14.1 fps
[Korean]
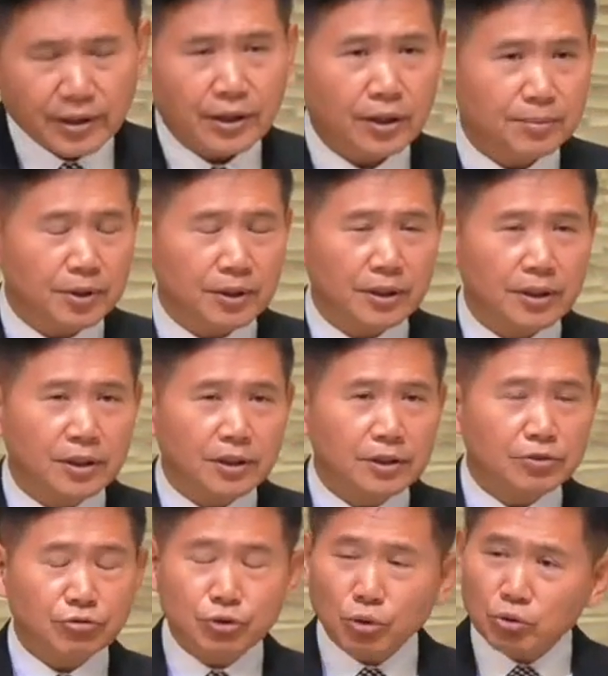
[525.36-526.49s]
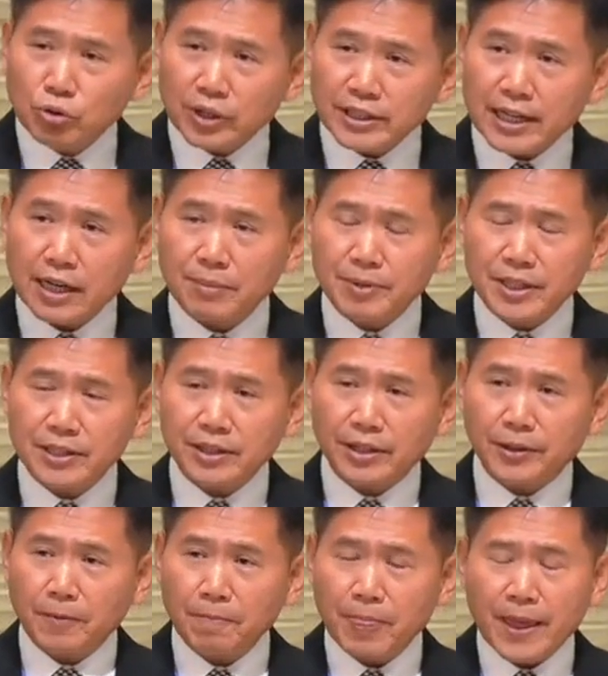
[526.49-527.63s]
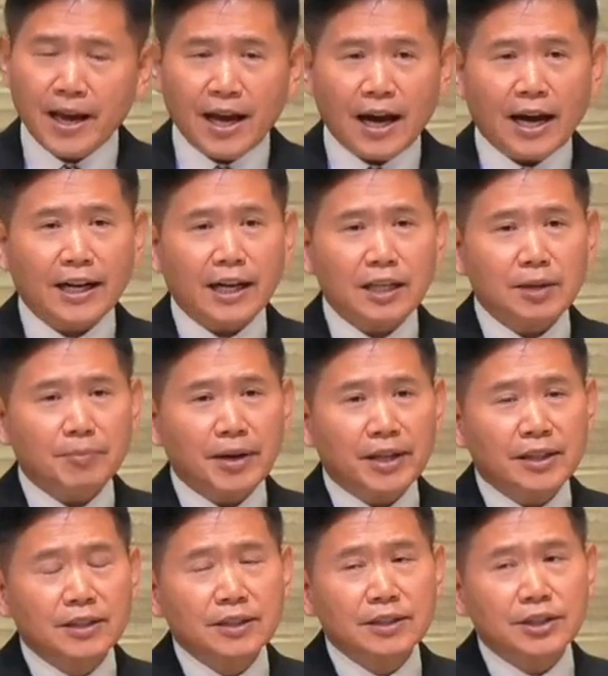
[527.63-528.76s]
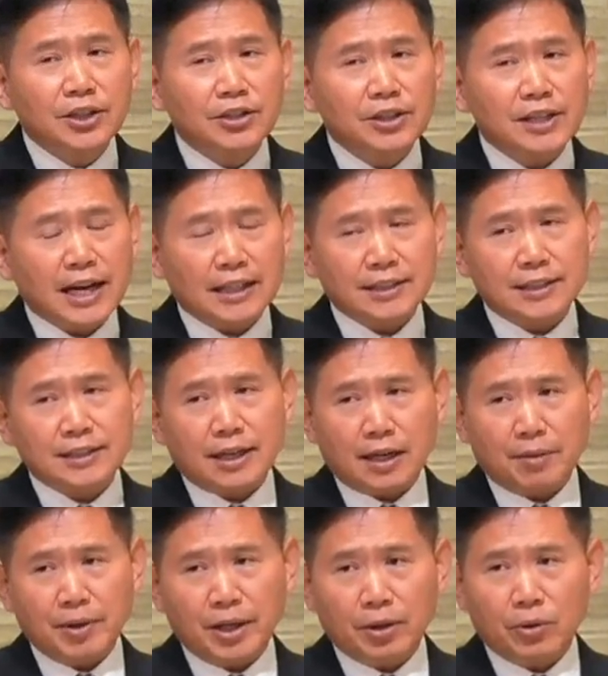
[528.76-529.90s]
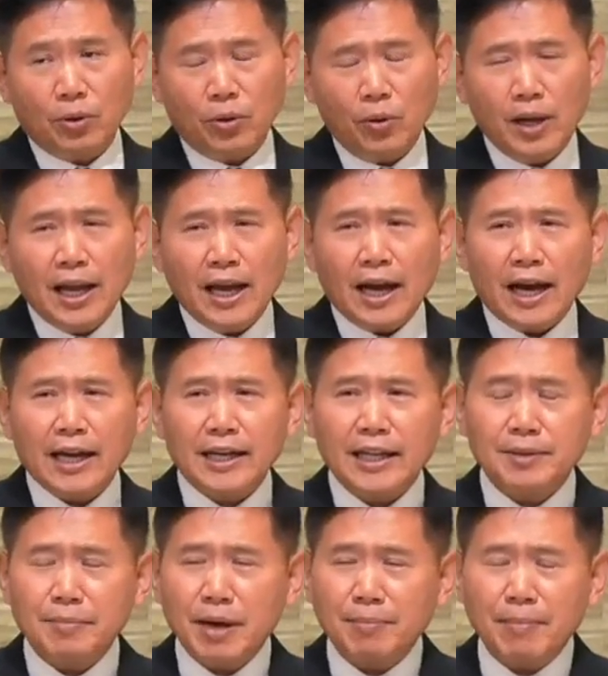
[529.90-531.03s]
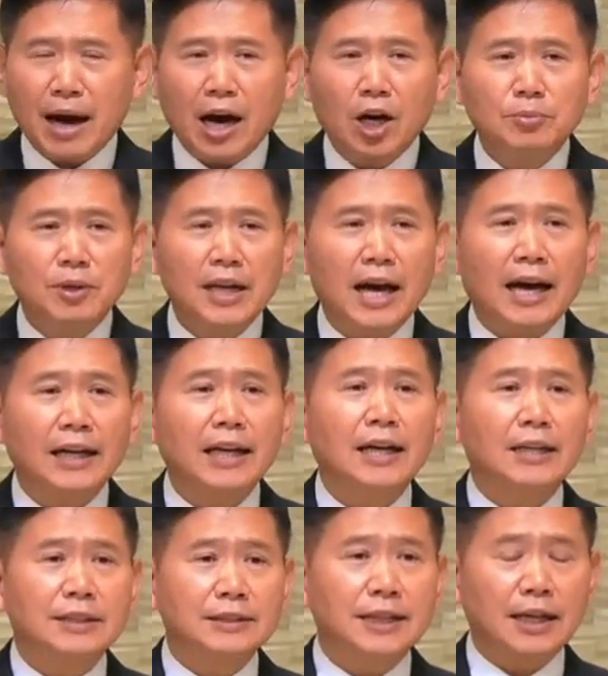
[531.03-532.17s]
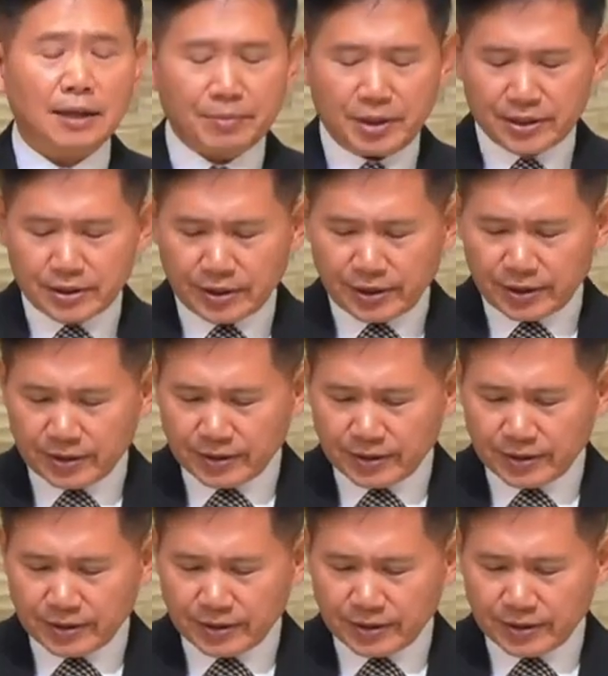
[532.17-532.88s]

여러분 두 종류의 사람이 있어요. 하나님의 능력을 가진 사람이 있고 하나님의 마음을 알아가는 사람이 있어요.